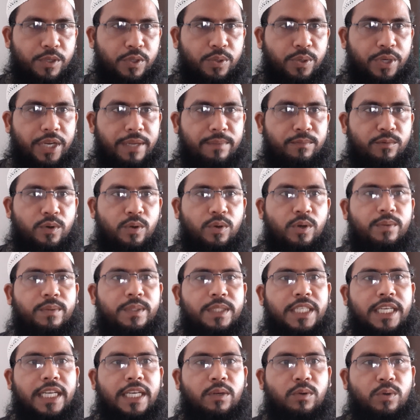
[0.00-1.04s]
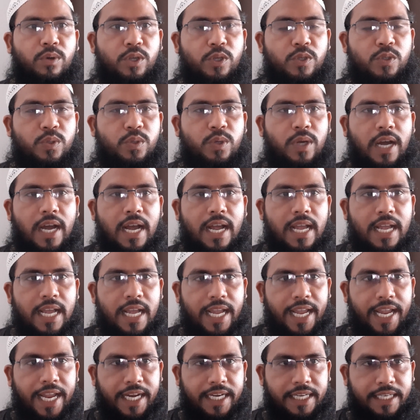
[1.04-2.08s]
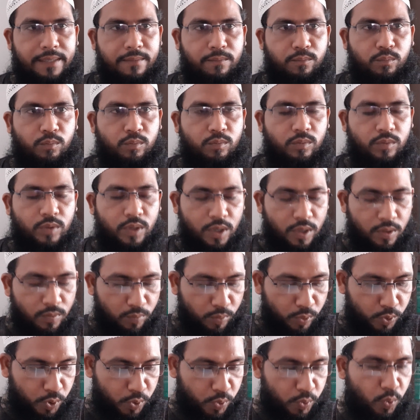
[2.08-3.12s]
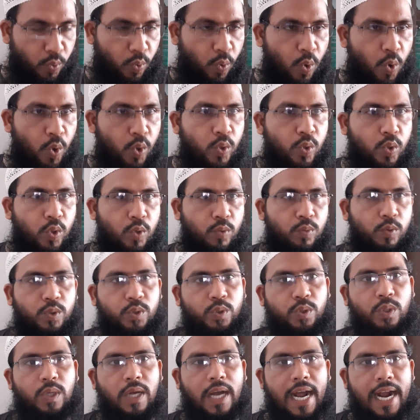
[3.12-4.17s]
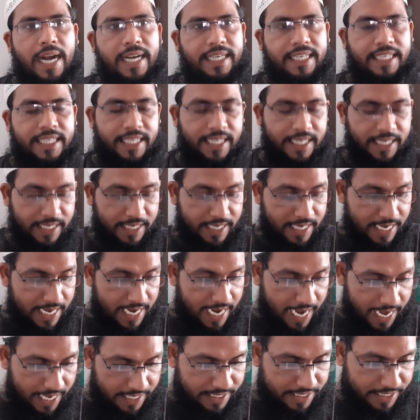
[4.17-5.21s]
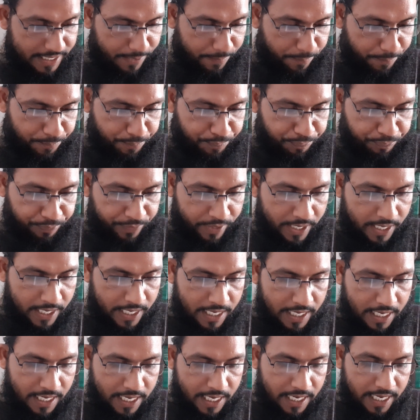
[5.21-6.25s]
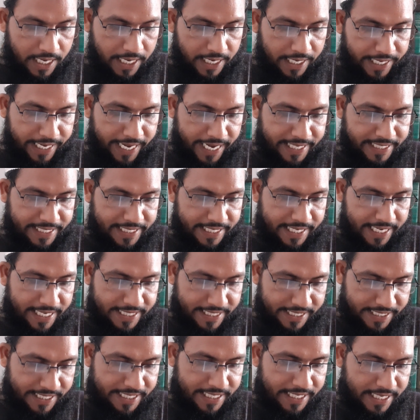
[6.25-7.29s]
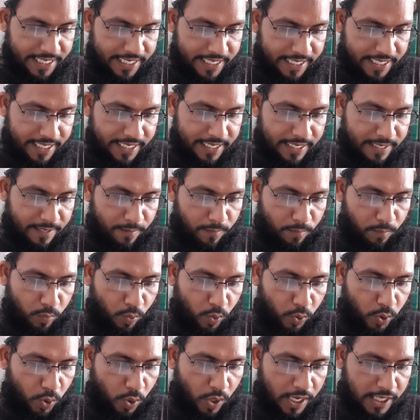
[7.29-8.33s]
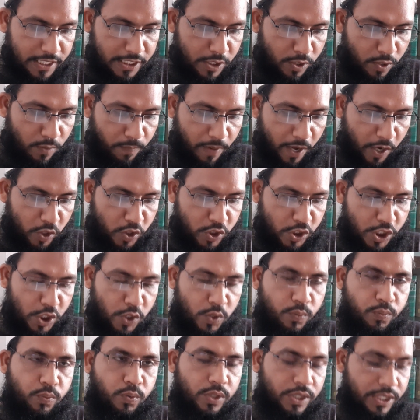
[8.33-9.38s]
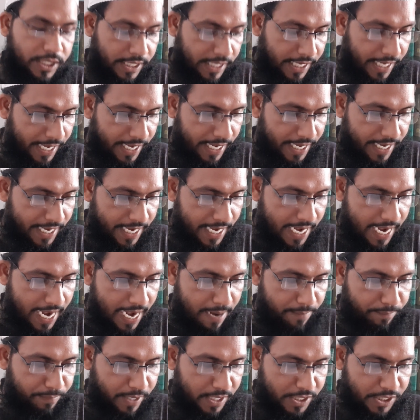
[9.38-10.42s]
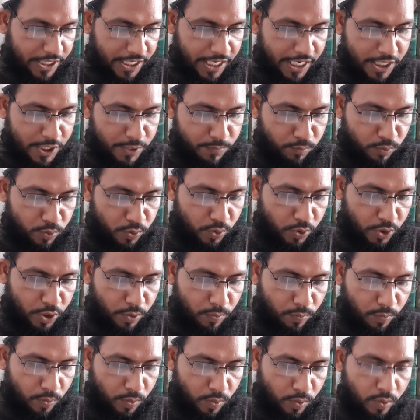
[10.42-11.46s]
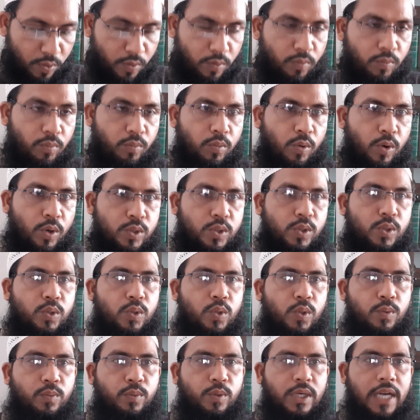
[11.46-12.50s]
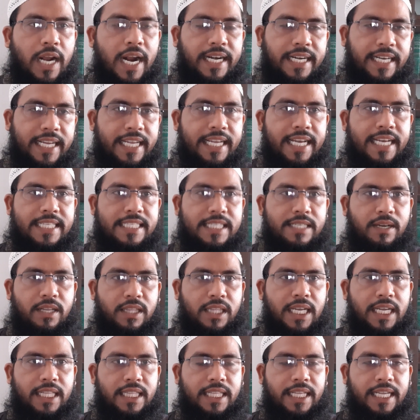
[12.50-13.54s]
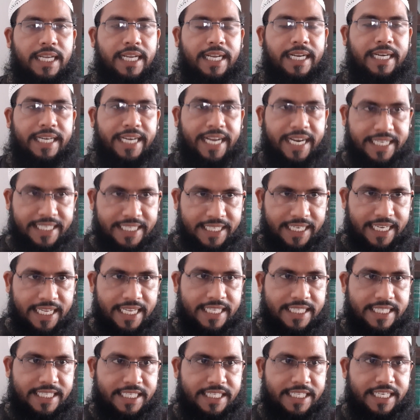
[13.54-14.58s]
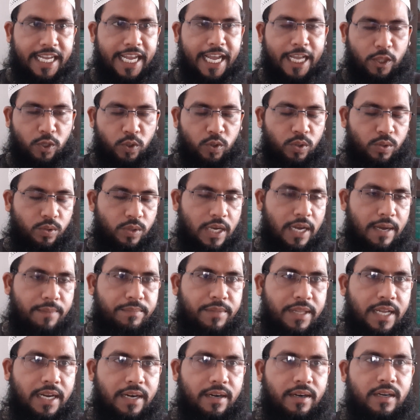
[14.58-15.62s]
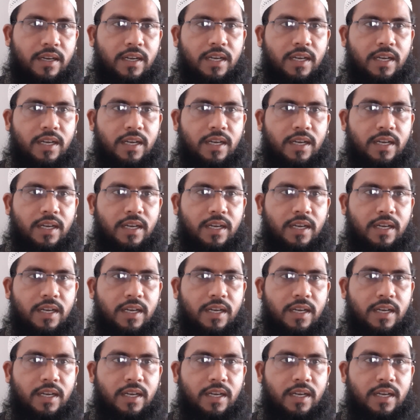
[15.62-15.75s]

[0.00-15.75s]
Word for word: ভিতরে মনে হবে যে কোনো কিছু একটি বস্তু গোল কোনো বস্তু আটকিয়ে আছে ল্যাকটিক অ্যাসিডে বোধ হয় যেন পাকস্থলীর উপরের দিকে আপনার শেষ পদ্ধতির ভক্ত দ্রব্যটা আটকে আছে অর্থাৎ ল্যাকটিক অ্যাসিড এত আপনার